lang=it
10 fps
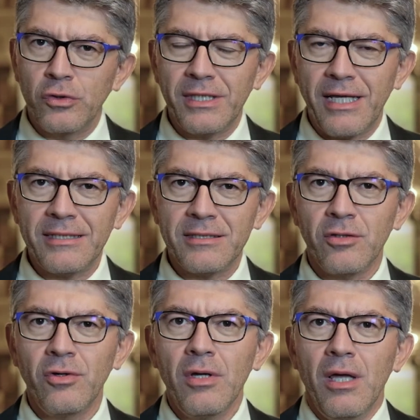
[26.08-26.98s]

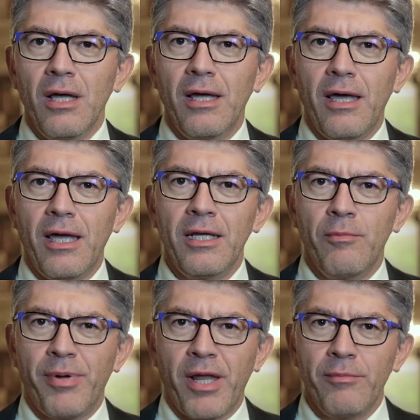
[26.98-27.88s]
contesto eh,
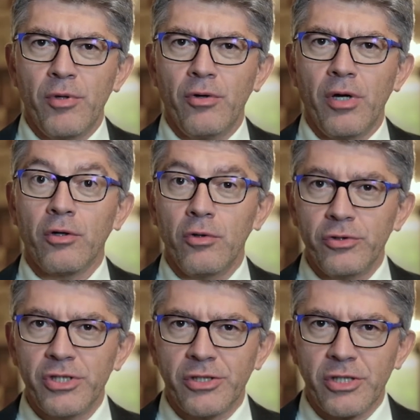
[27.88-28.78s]
il premio
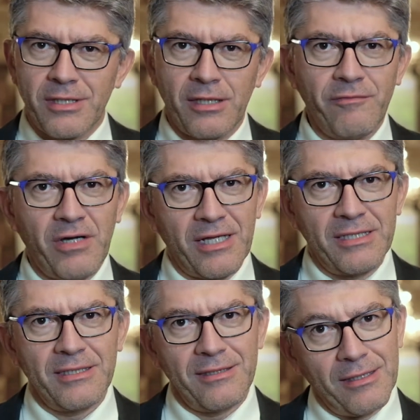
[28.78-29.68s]
Ecologia Città di
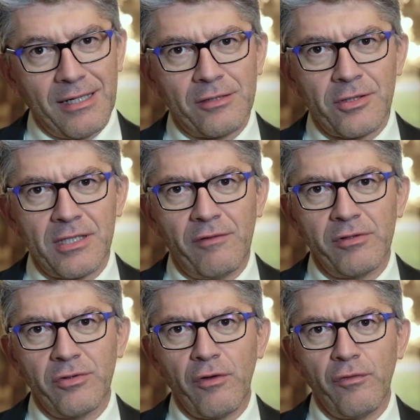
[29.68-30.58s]
Varese dedicato a
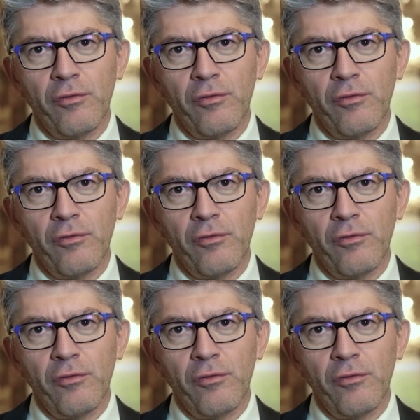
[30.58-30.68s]
Salvatore